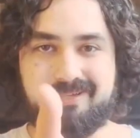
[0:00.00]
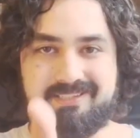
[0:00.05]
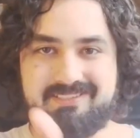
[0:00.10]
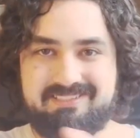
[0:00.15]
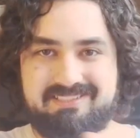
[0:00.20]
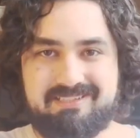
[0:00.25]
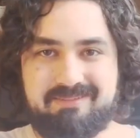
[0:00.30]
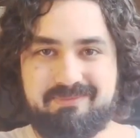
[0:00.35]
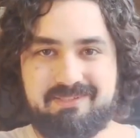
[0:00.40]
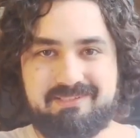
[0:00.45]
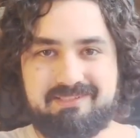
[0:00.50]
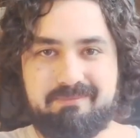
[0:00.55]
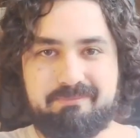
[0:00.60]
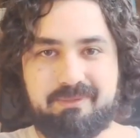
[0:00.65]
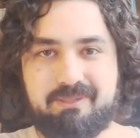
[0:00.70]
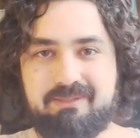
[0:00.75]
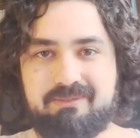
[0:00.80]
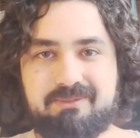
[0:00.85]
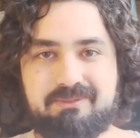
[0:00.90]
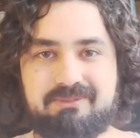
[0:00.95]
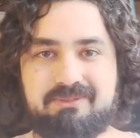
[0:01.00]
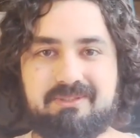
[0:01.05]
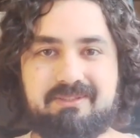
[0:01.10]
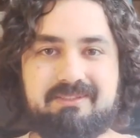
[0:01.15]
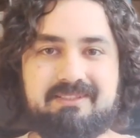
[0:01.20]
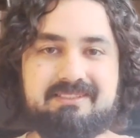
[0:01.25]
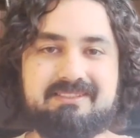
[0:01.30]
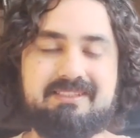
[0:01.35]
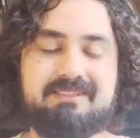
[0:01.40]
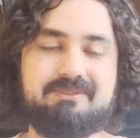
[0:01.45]
precisamente por el
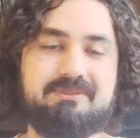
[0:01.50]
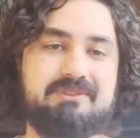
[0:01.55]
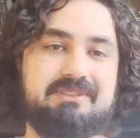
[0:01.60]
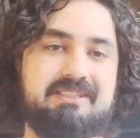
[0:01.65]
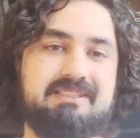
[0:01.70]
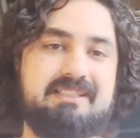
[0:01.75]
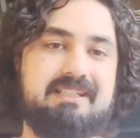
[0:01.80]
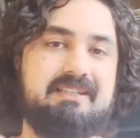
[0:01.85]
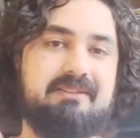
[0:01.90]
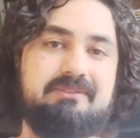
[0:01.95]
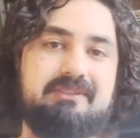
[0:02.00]
control de estas cosas hay